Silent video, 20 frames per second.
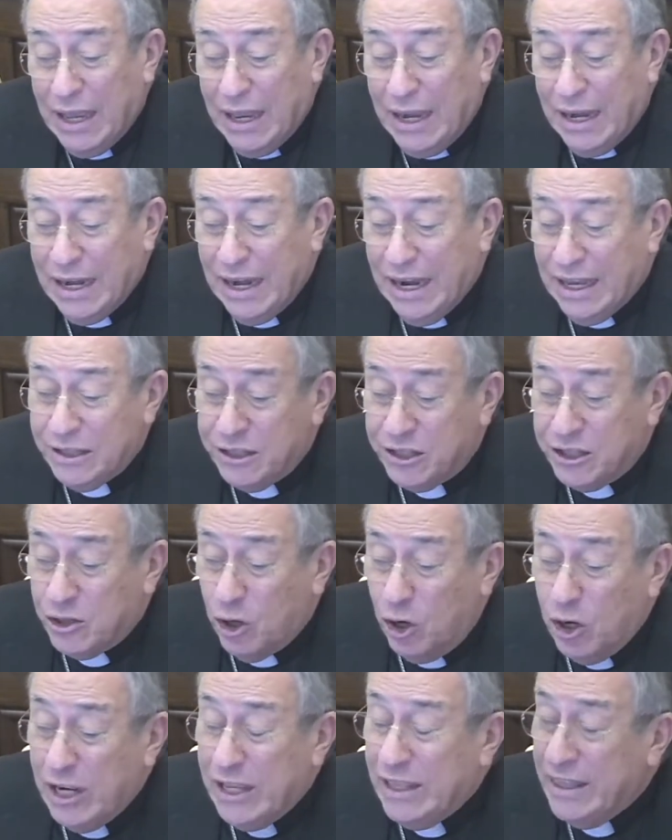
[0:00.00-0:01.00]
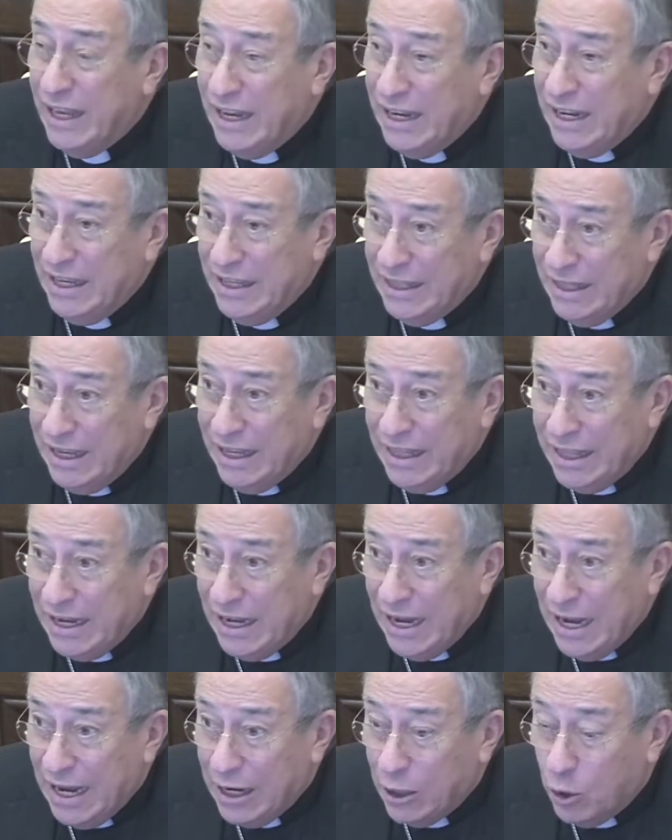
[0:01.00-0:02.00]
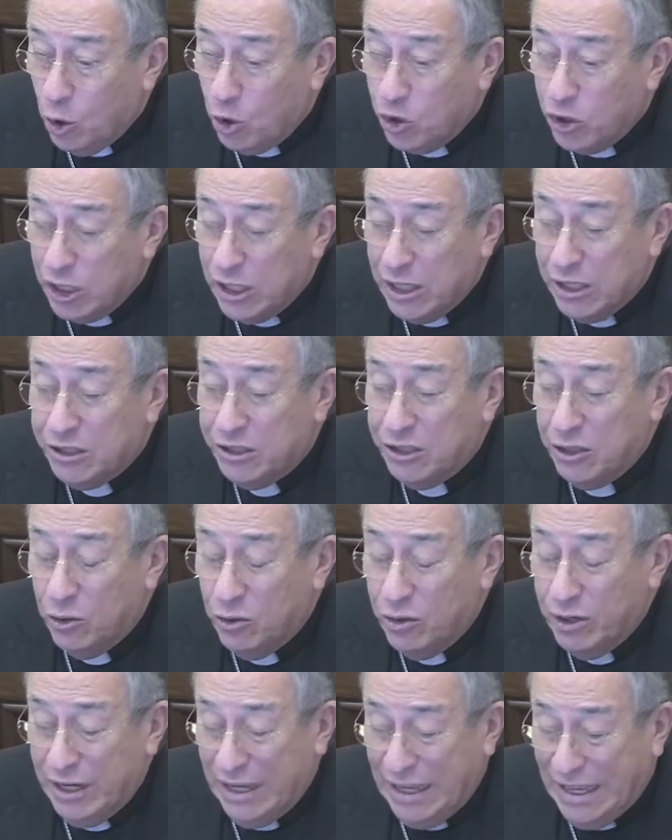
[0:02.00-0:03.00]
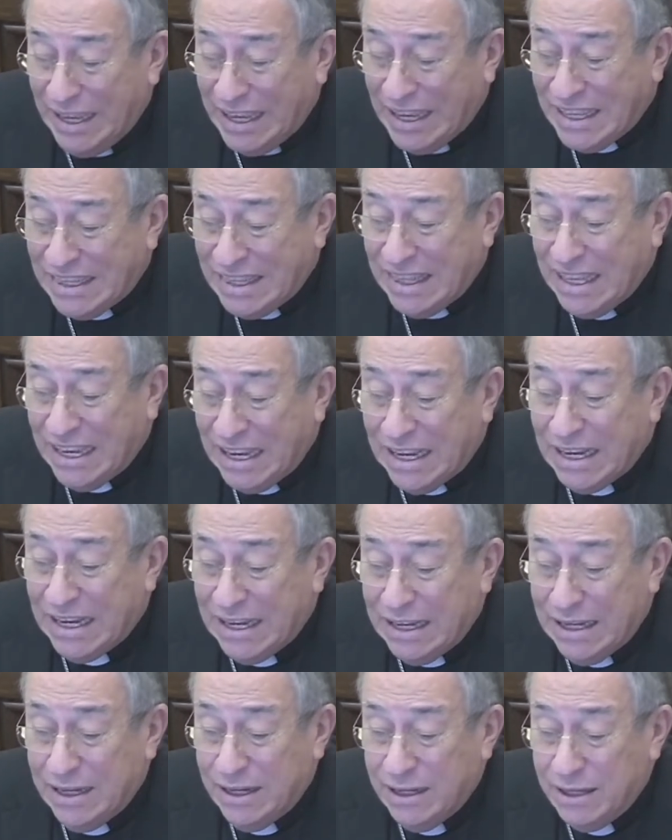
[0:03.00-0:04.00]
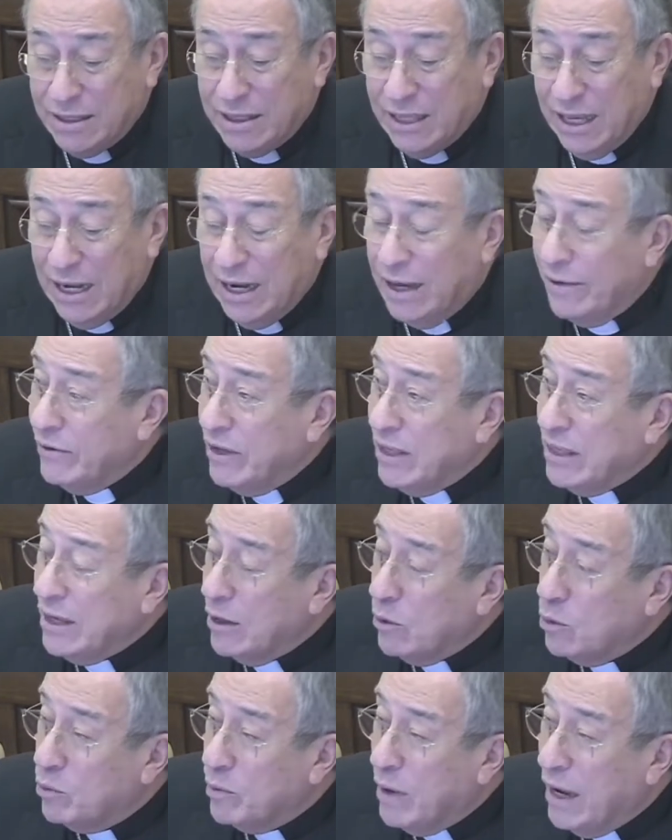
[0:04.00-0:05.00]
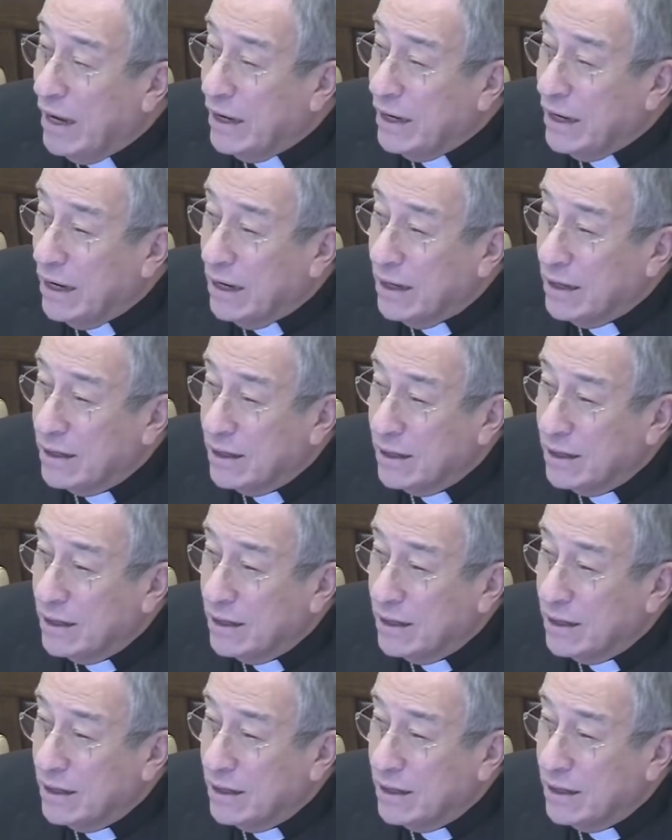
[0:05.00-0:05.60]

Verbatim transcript: La solidaridad es la condición ética de la vida humana